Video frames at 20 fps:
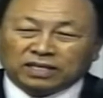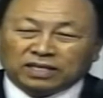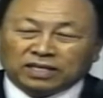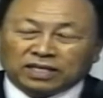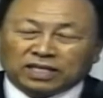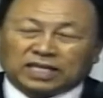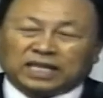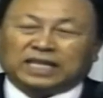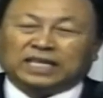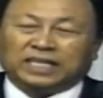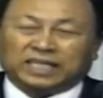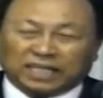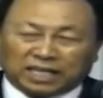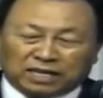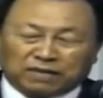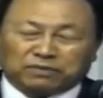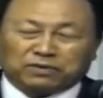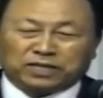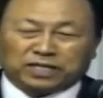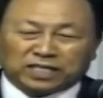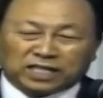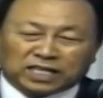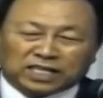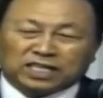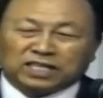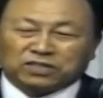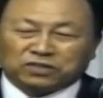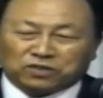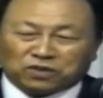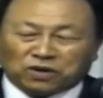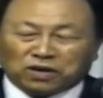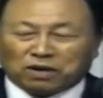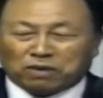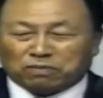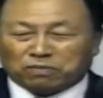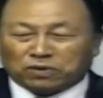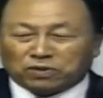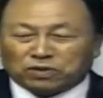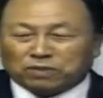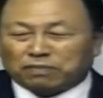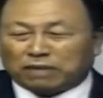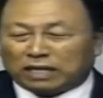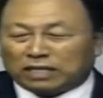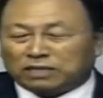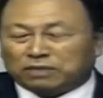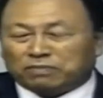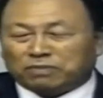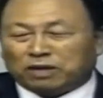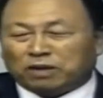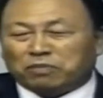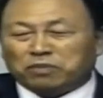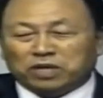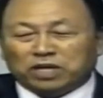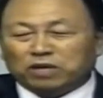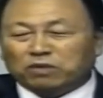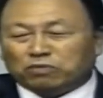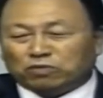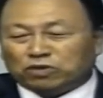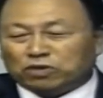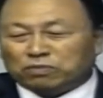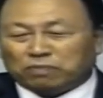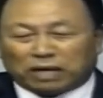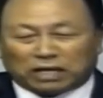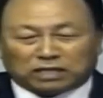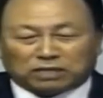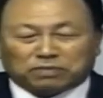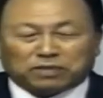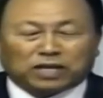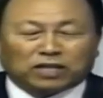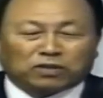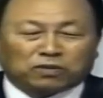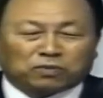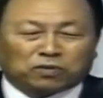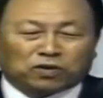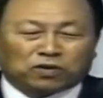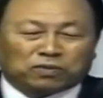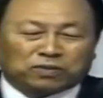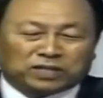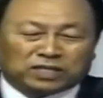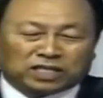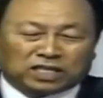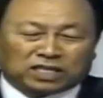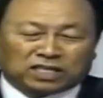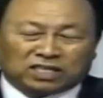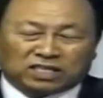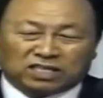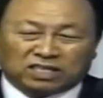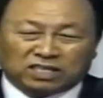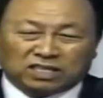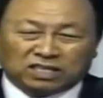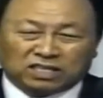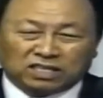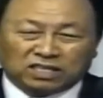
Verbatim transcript: 我们靠着基督的宝血认罪悔改了，上帝就赐予我们信心。《